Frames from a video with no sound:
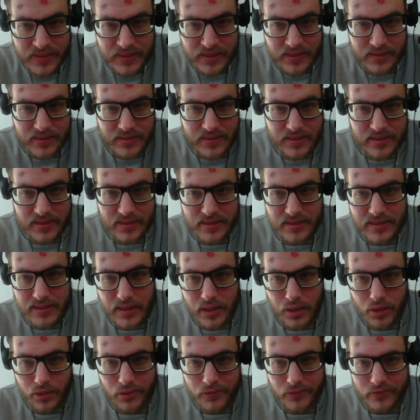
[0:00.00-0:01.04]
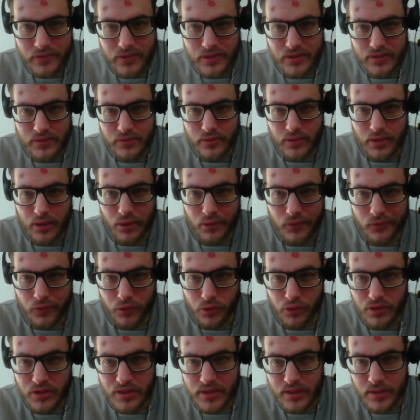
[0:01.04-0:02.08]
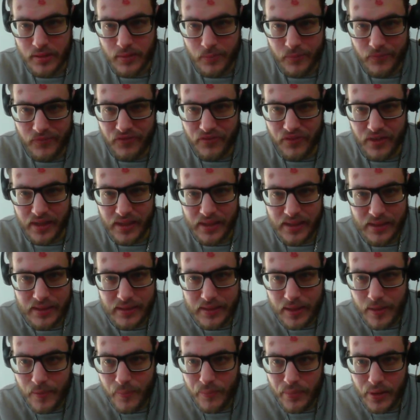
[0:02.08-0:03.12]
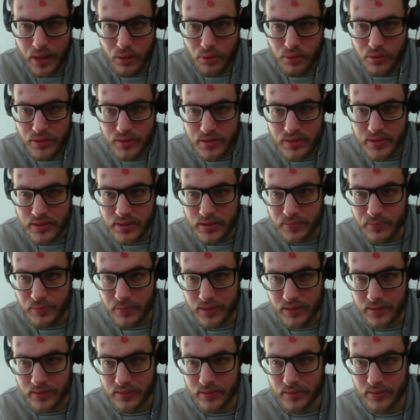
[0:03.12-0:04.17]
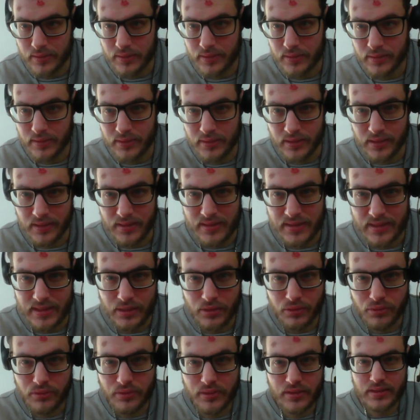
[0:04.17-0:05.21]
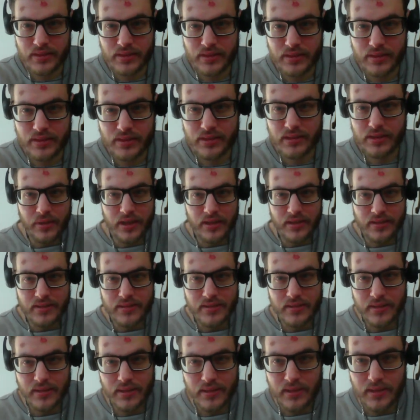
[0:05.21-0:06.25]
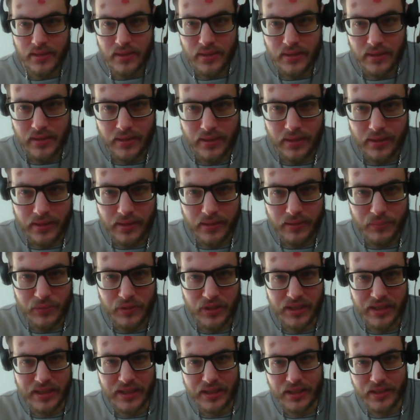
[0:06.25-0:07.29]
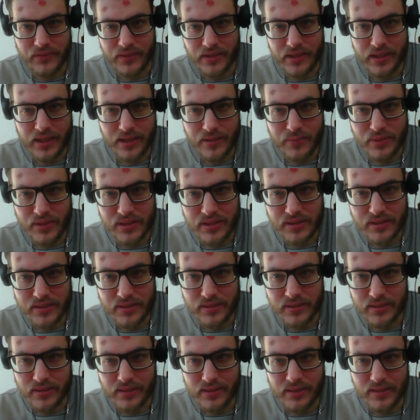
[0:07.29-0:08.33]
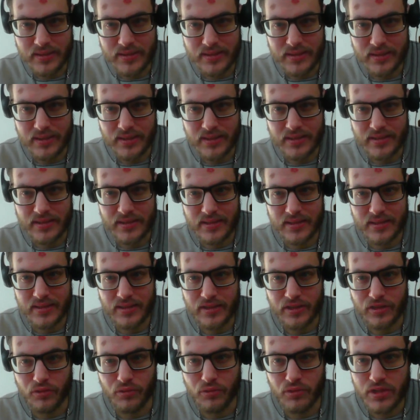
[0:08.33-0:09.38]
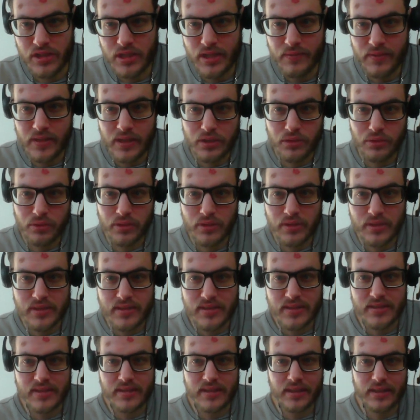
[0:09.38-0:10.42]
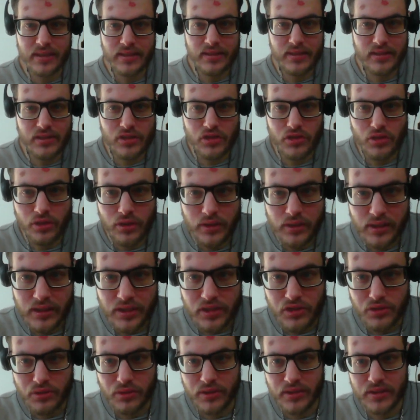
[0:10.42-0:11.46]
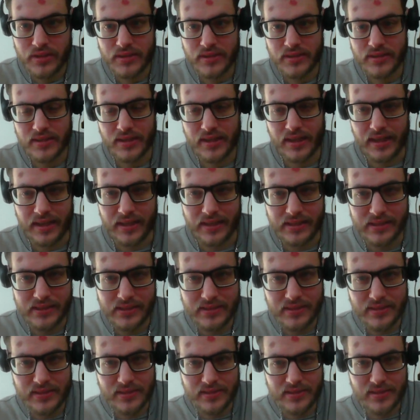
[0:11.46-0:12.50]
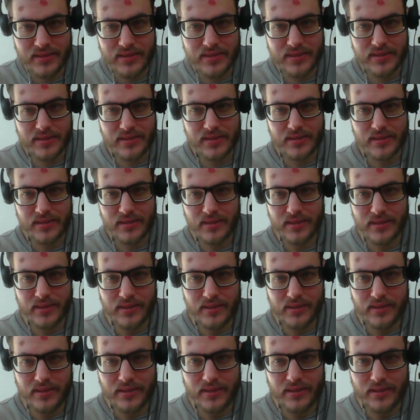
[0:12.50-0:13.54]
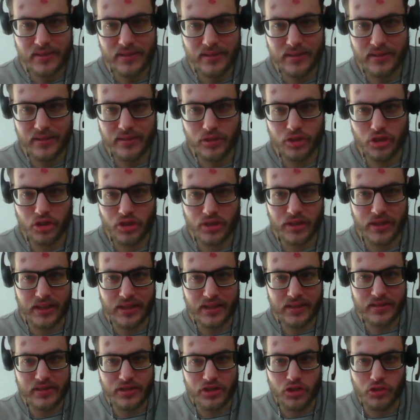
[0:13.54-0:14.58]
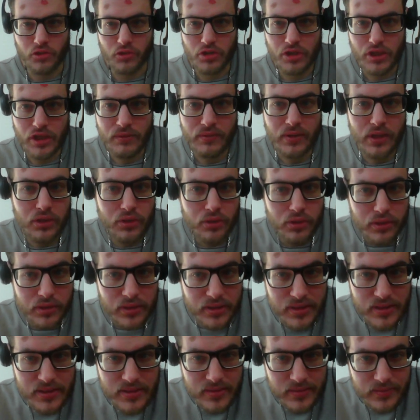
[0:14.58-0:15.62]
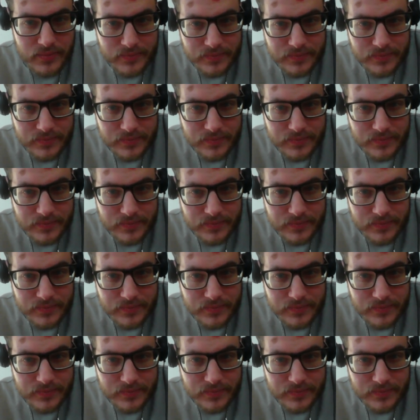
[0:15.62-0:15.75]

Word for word: Sie ist auf, auf hölzernen Pfeilern erbaut, die man äh, in den Seegrund getrieben hat ähm, in einer Quelle habe ich gelesen, dass das Düsterwaldholz sein soll, also richtig altes, äh, starkes Düsterwaldholz.